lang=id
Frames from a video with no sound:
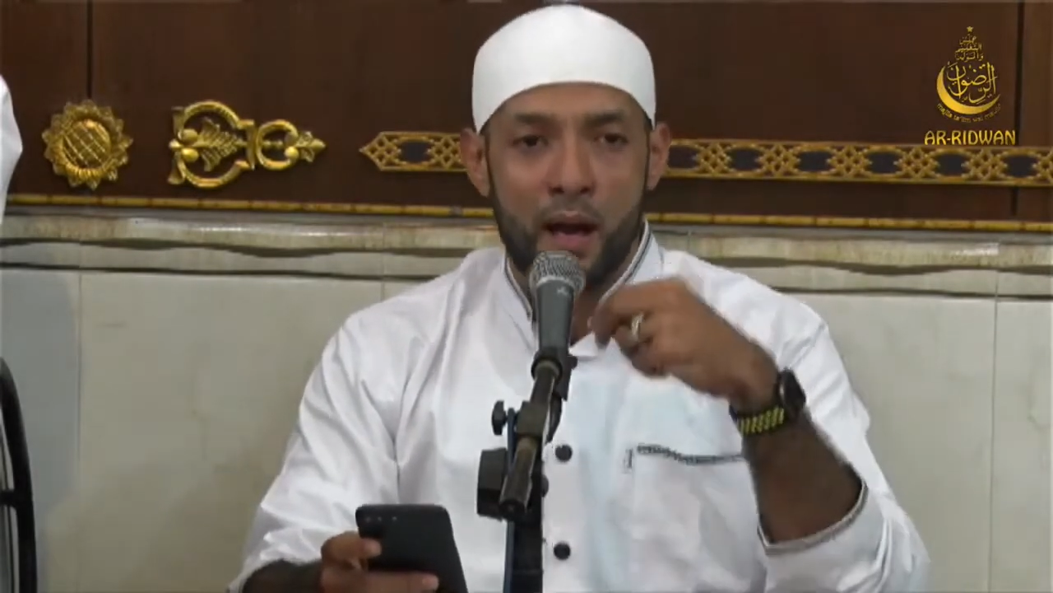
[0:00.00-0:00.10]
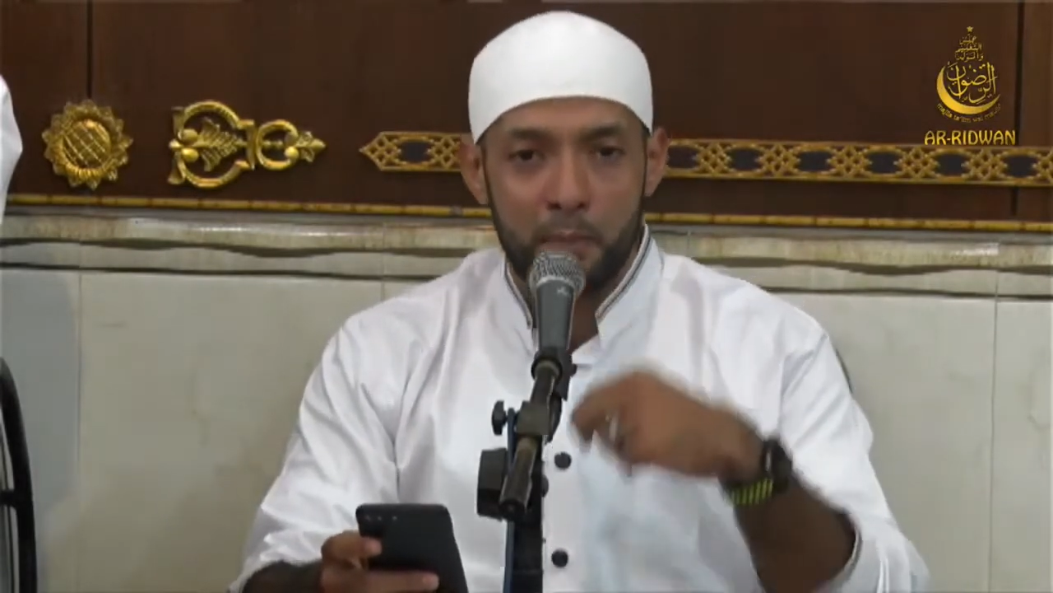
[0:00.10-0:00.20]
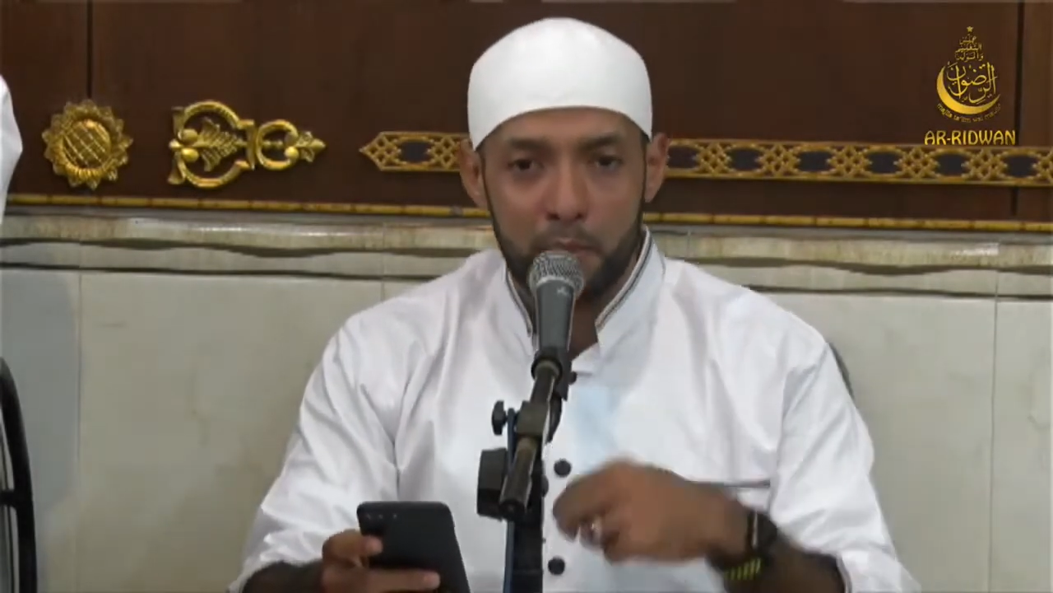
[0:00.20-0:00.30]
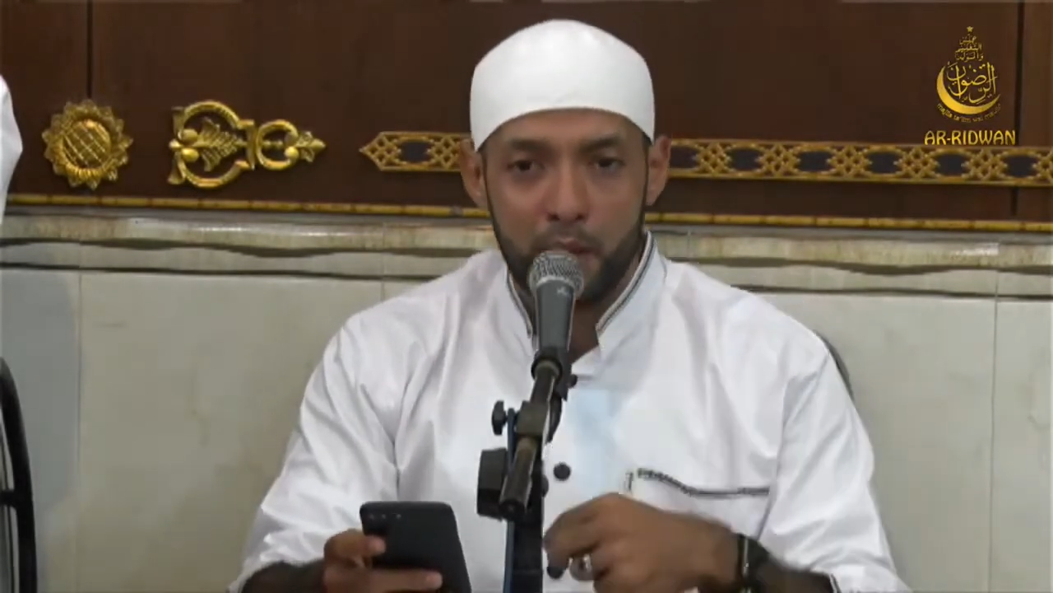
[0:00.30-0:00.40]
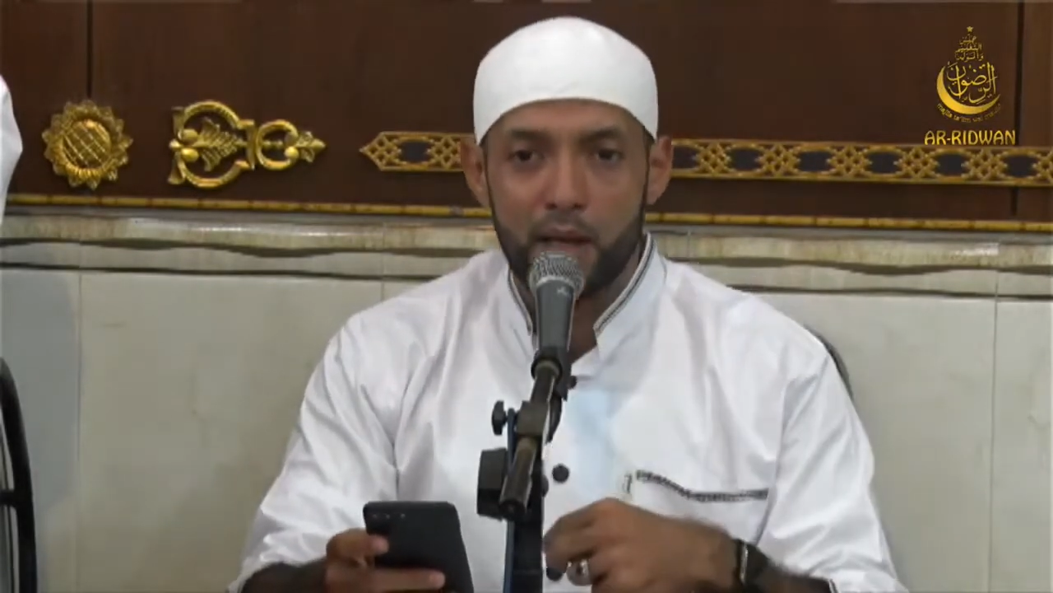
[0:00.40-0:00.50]

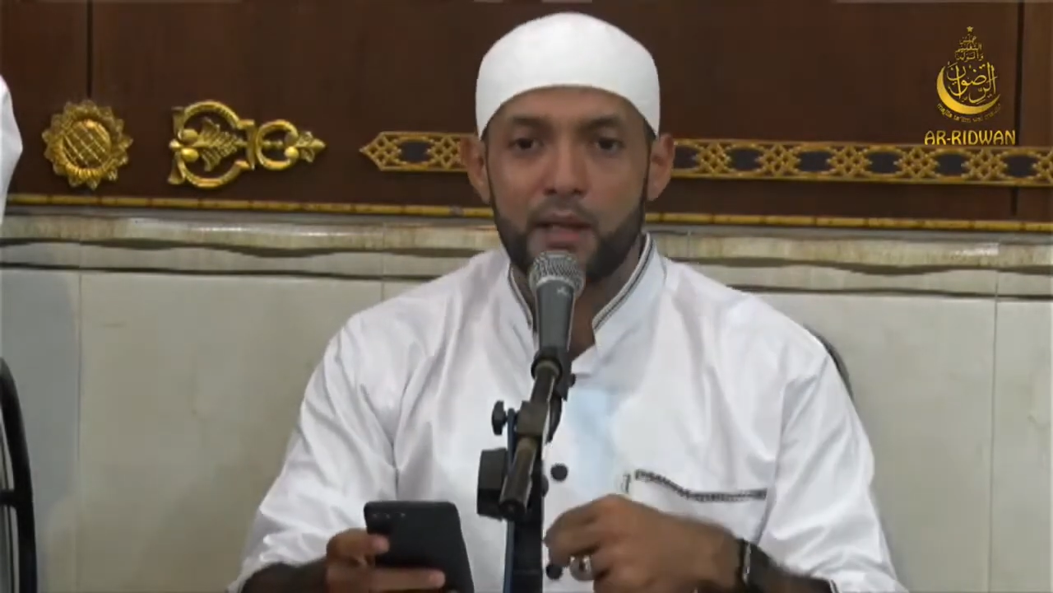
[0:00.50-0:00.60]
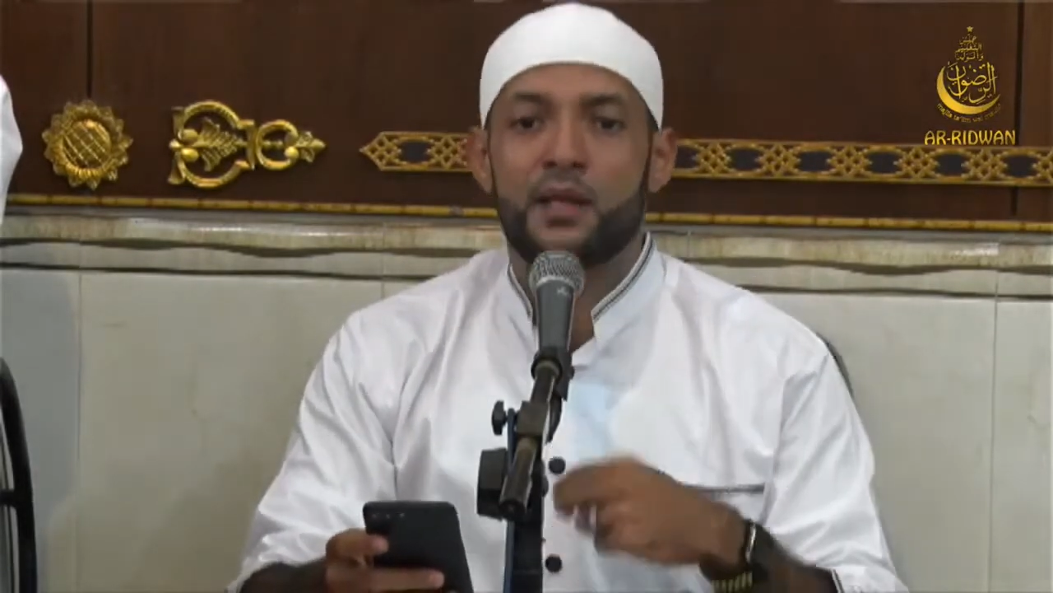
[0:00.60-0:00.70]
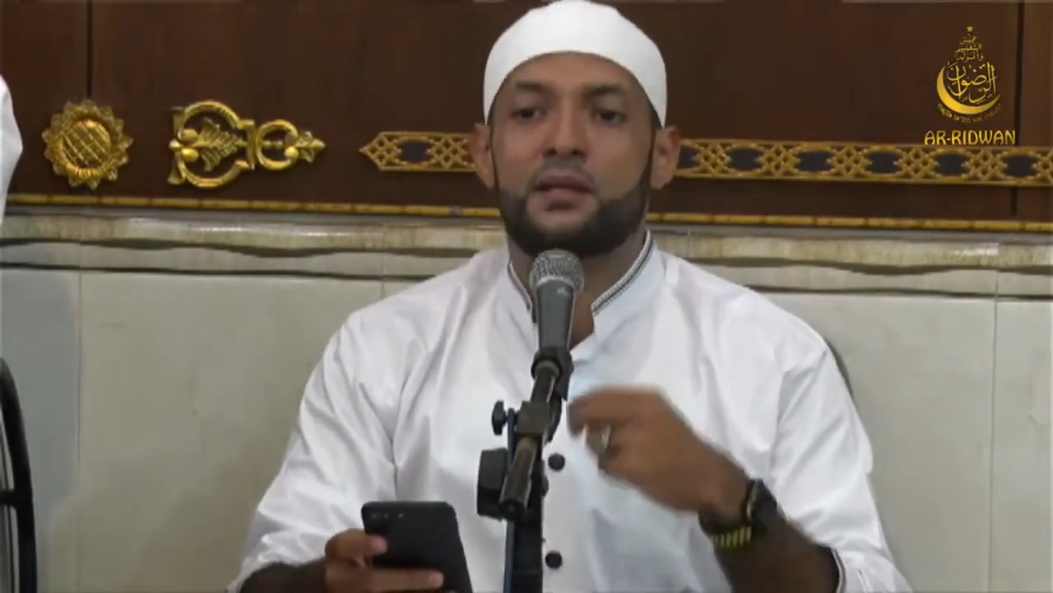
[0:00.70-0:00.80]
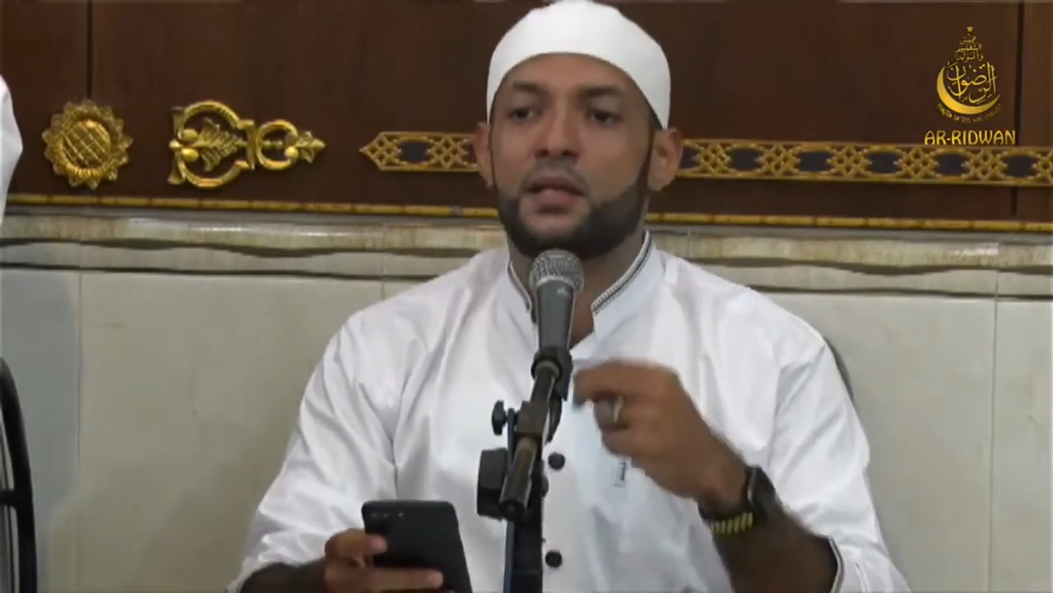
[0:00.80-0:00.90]
hamba yang